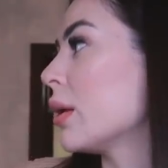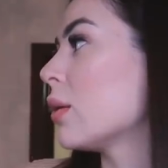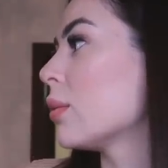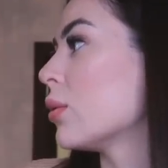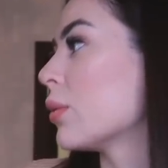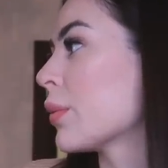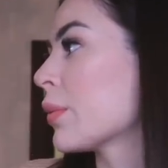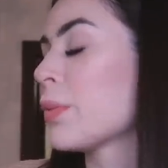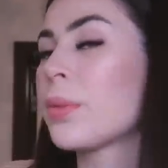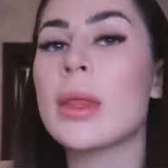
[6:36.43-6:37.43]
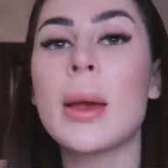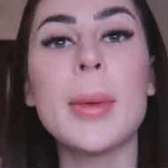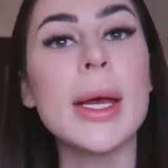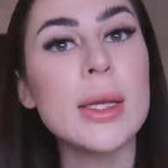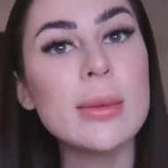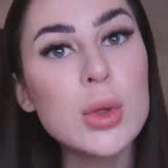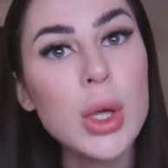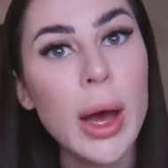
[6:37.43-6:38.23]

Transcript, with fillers: поэтому Поэтому